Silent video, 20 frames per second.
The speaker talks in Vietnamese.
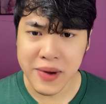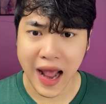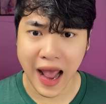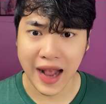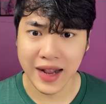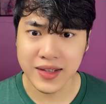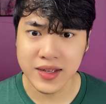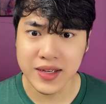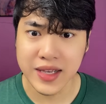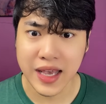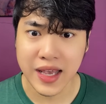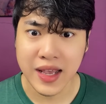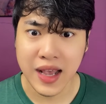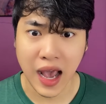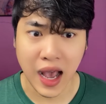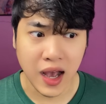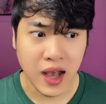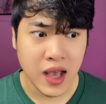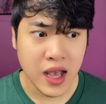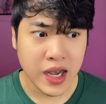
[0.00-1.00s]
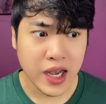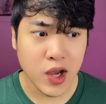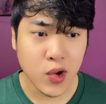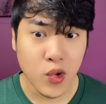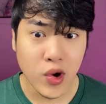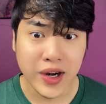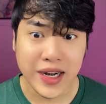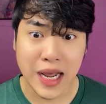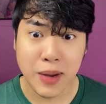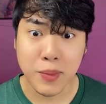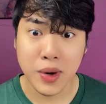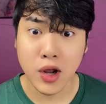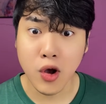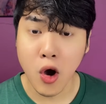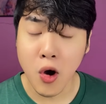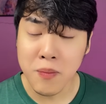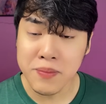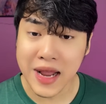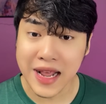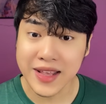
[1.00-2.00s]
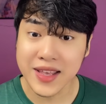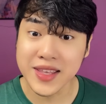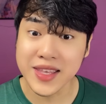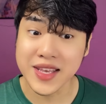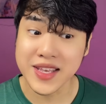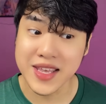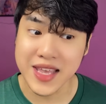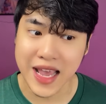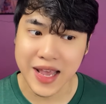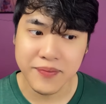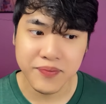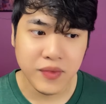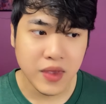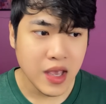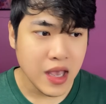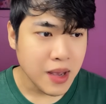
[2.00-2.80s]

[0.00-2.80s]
nạn như vậy hả, cái quân nào mà nó khốn nạn với chị như vậy.